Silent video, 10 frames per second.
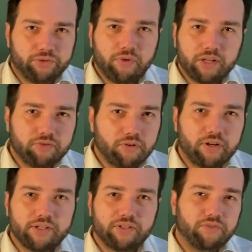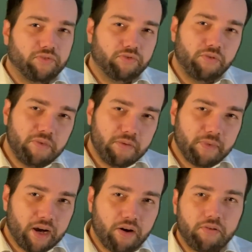4 horas, eu vou dormir
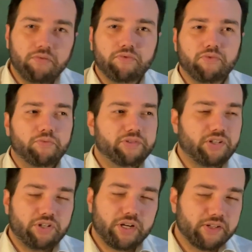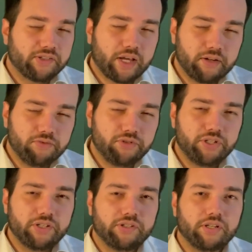mal, vou me sentir cansado no
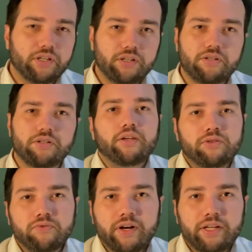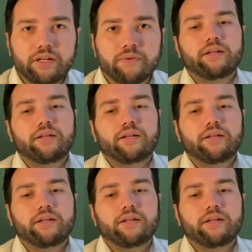dia seguinte, isso varia.